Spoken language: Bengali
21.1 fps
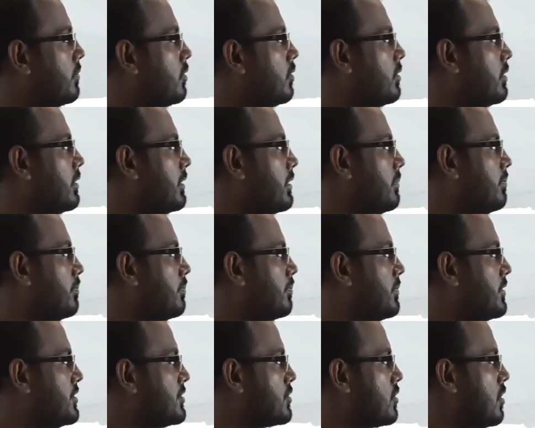ওই
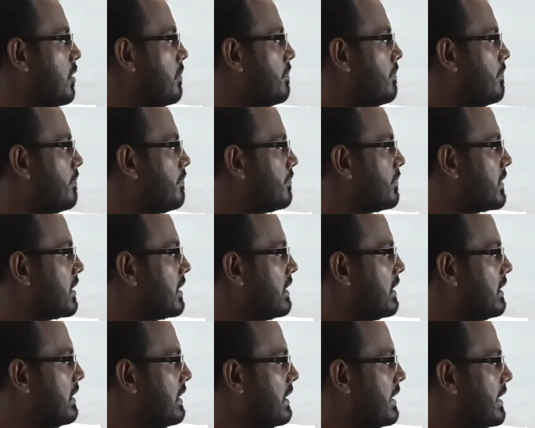পিজম
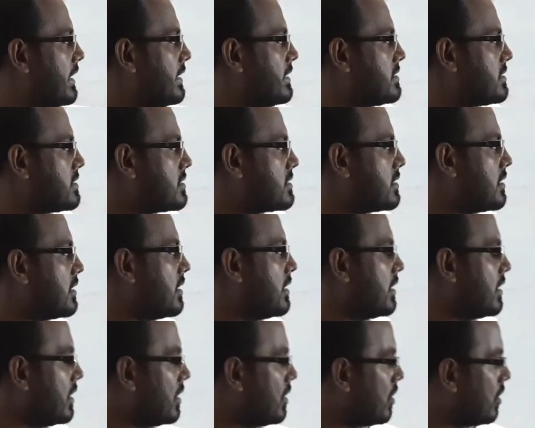লেন্স
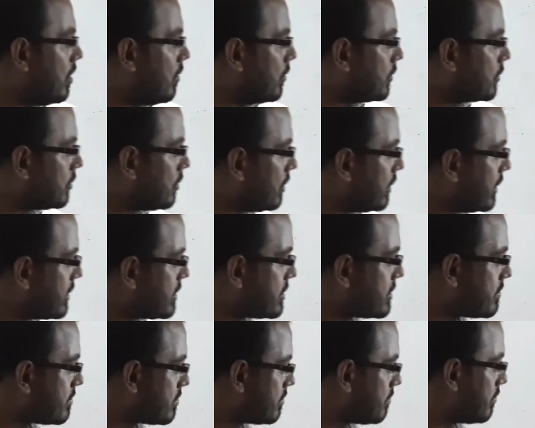অবতল লেন্স
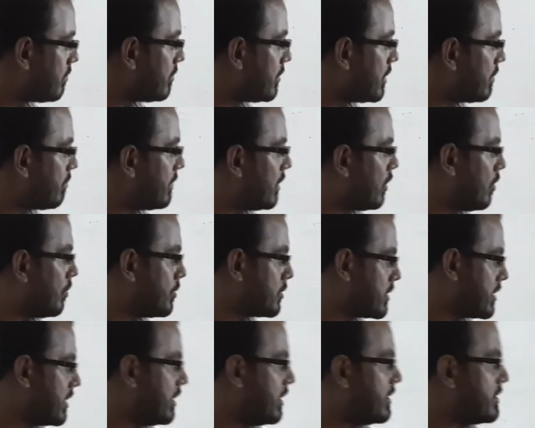বা
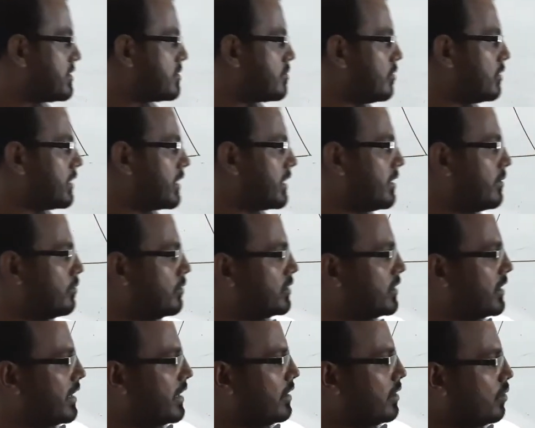অপসারী লেন্স বলতে কি
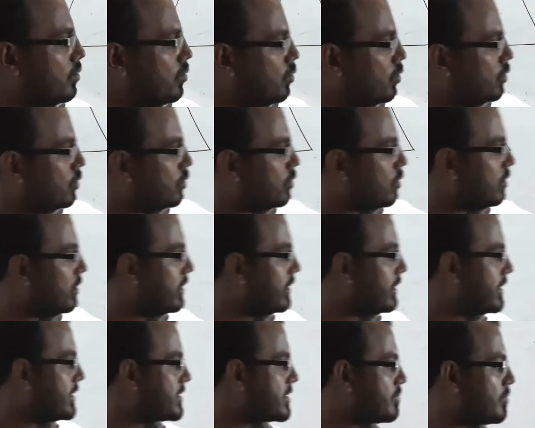বোঝায় উত্তর
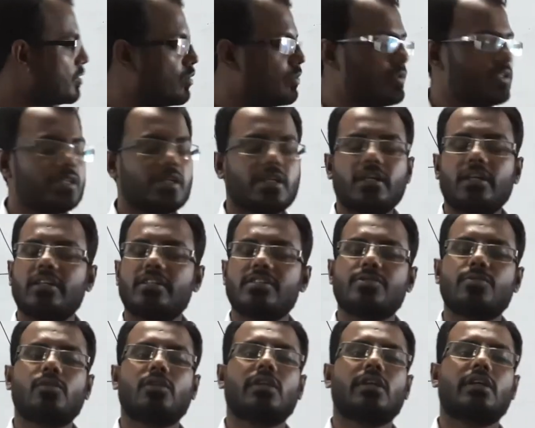লেন্স বা অভিসারী
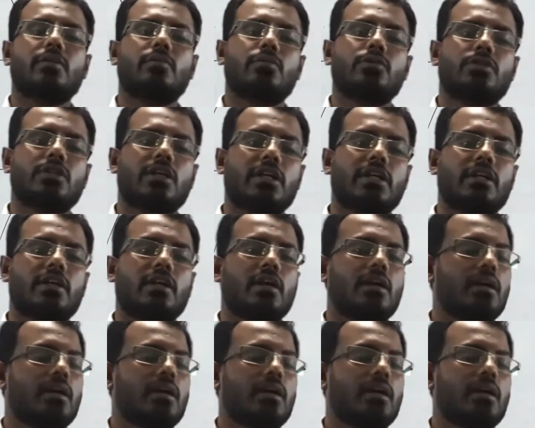লেন্স বলতে কি বোঝায়